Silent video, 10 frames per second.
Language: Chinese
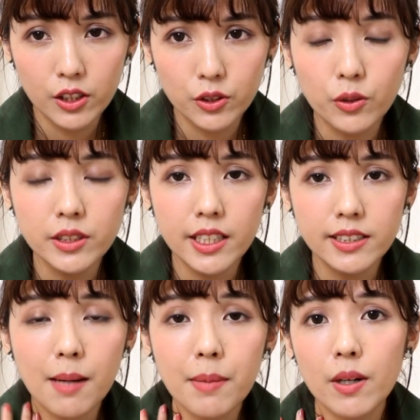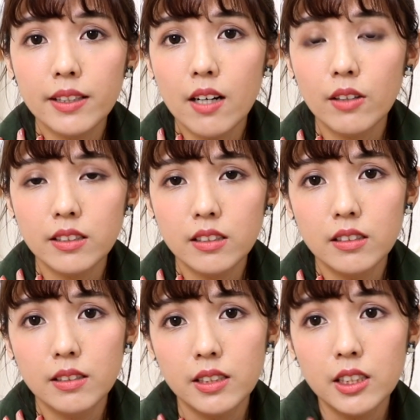有一些长版外套，它
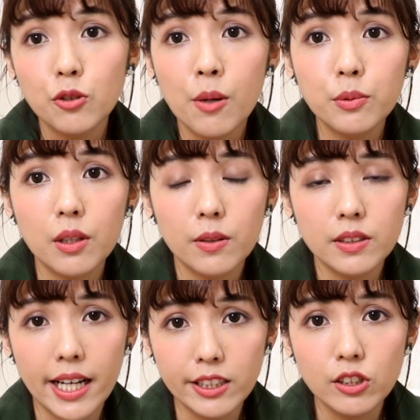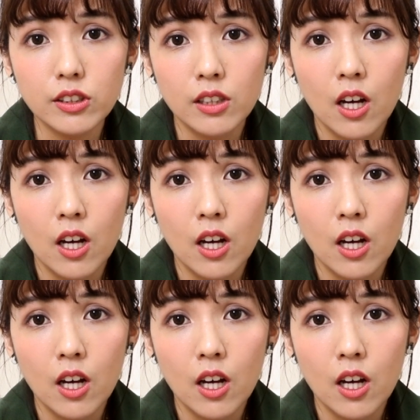是西装布的材质，